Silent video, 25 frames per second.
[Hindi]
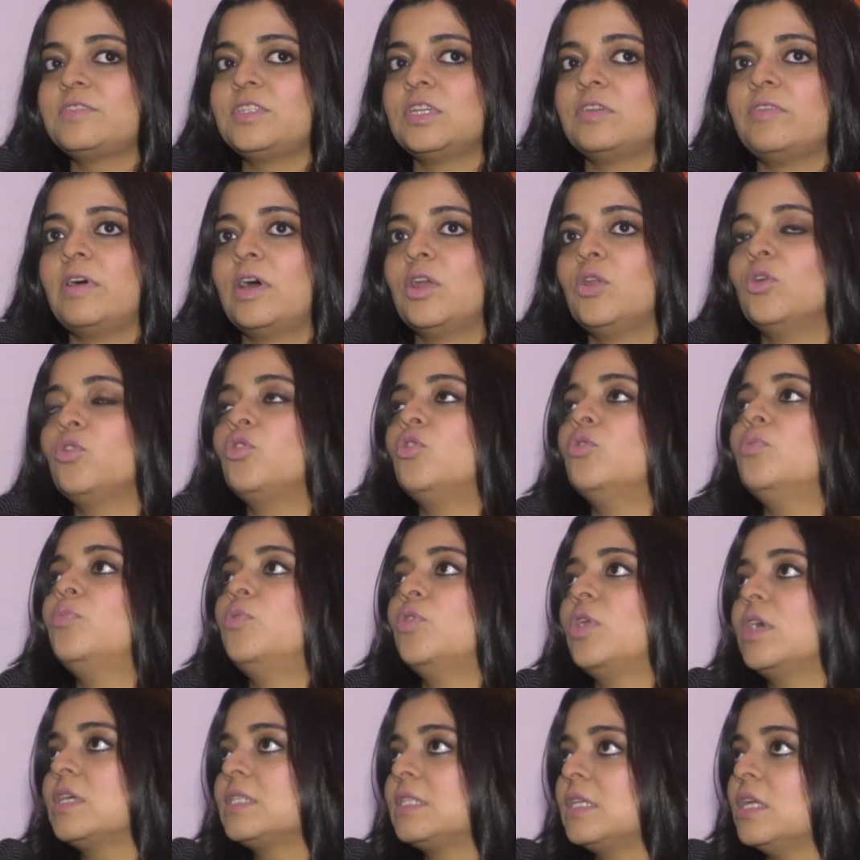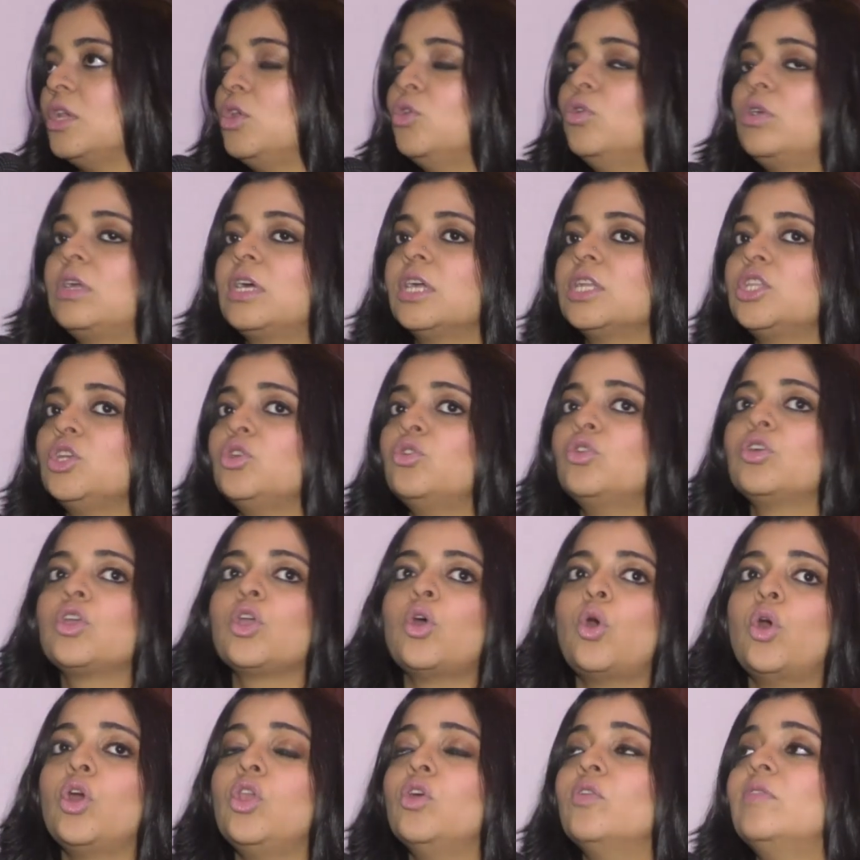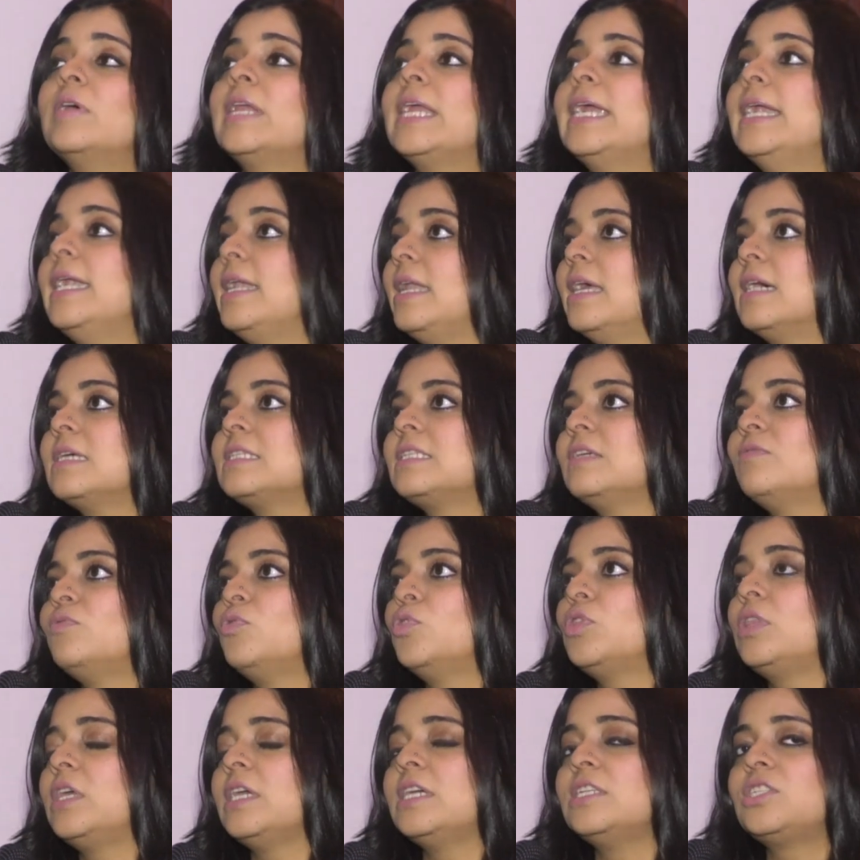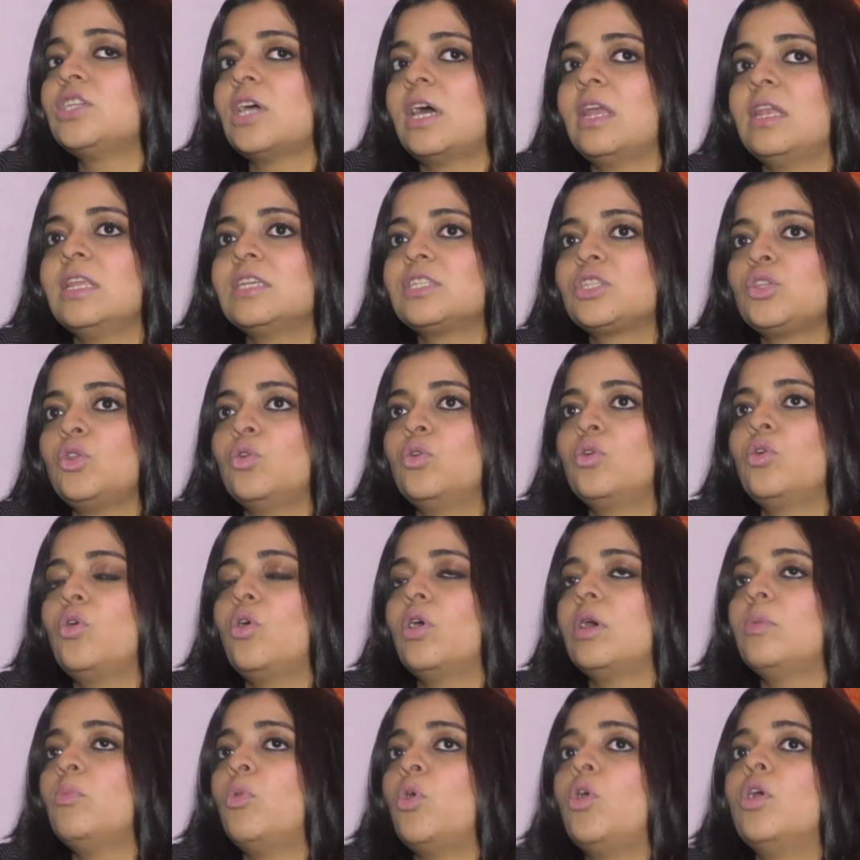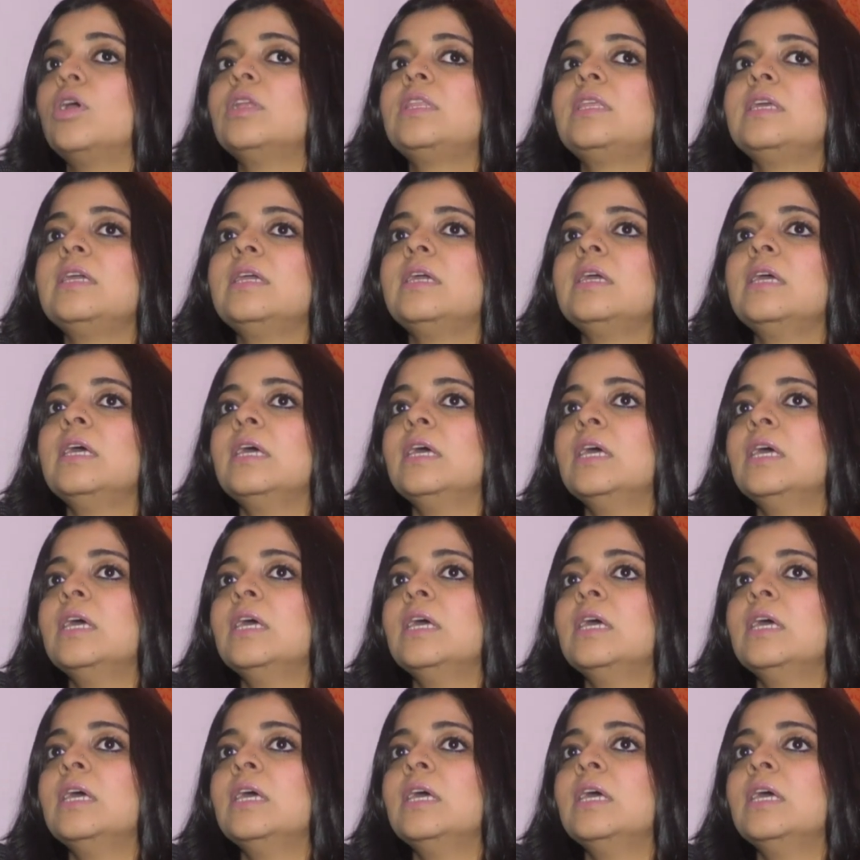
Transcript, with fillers: जवानों को पूरा सल्यूट करती हूँ क्योंकि ऑल ओवर इंडिया से वो थे चालीस लोग और बहुत ही